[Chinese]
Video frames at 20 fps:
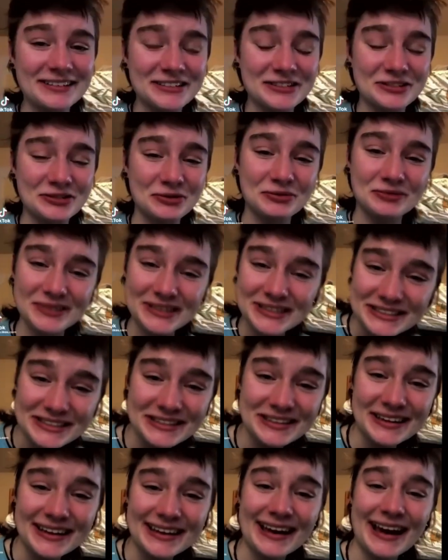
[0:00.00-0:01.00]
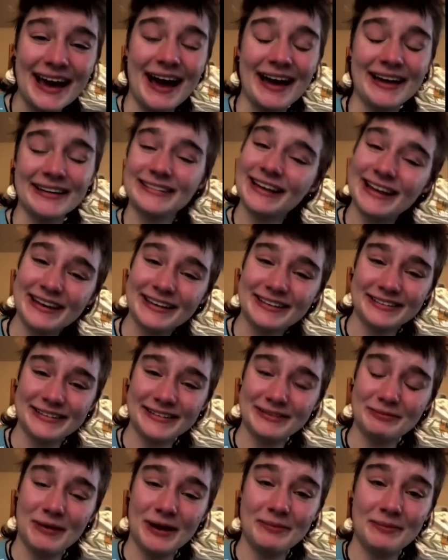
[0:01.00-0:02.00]
So recently I
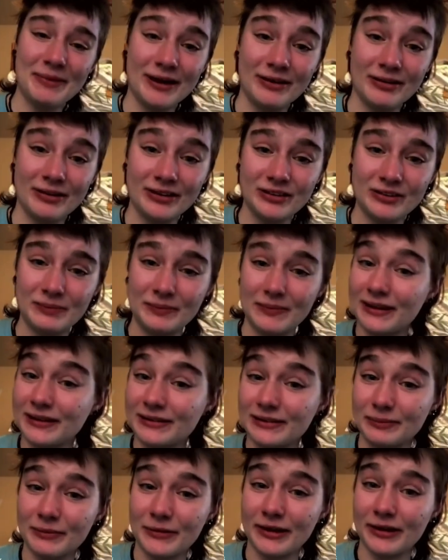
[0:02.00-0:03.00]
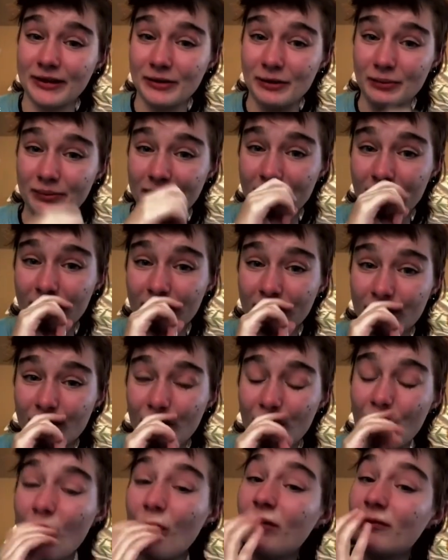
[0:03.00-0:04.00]
texted my parents because I'm g o n n a go
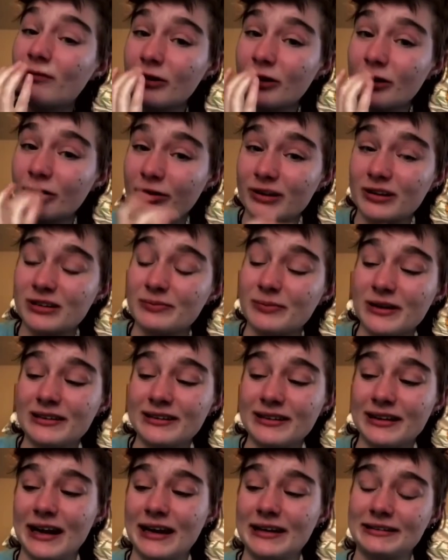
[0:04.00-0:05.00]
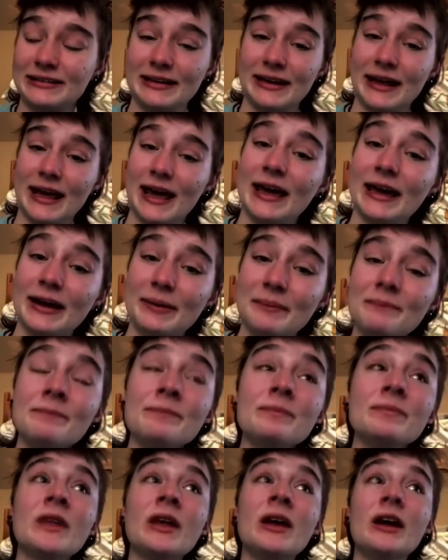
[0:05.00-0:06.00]
go home for Christmas, and I said, "Hey,
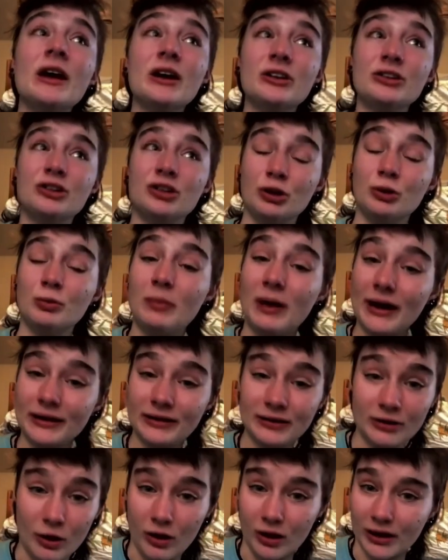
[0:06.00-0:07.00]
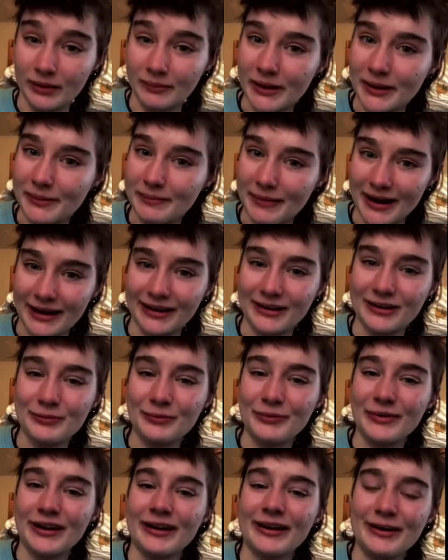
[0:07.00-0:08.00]
do you mind calling me Mike
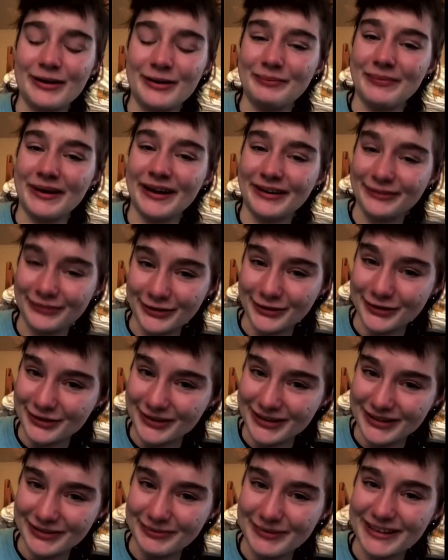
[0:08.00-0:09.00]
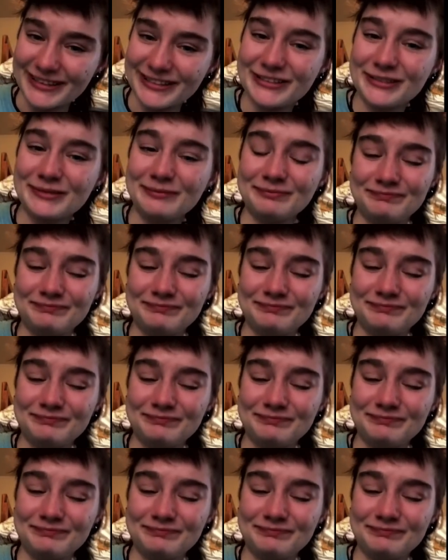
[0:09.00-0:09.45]
when I come back for Christmas?"